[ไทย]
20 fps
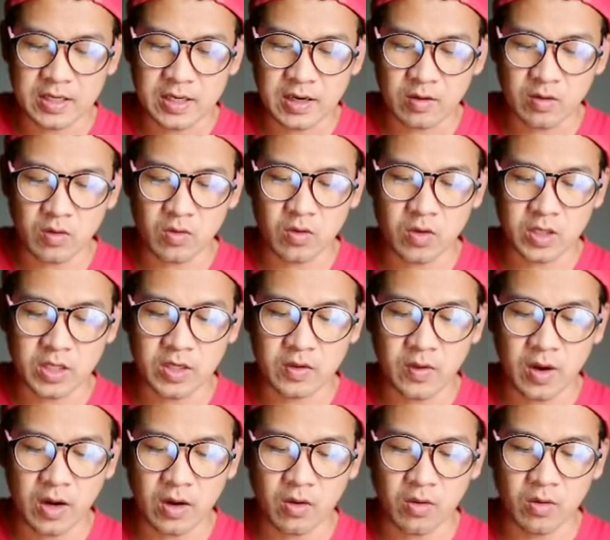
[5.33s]
แล้วก็กด
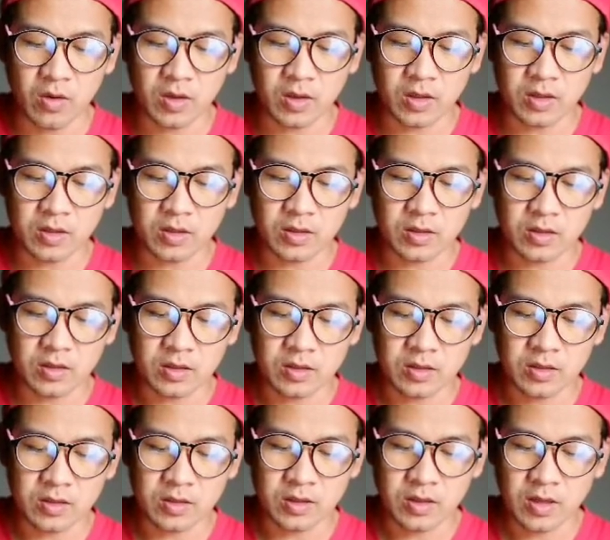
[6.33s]
QR code
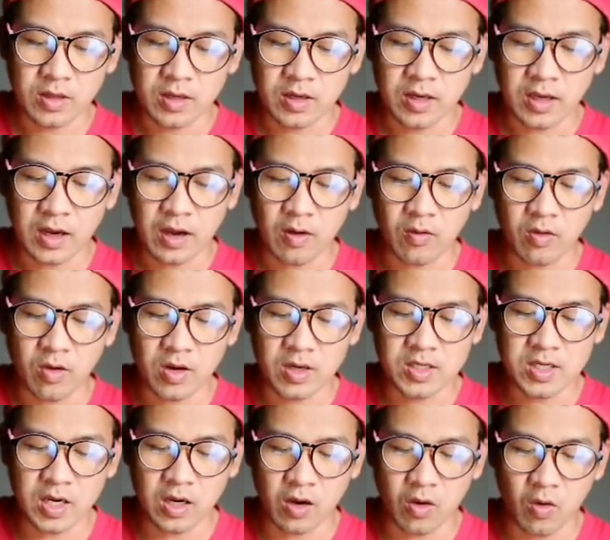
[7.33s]
แล้วเขาก็เลือก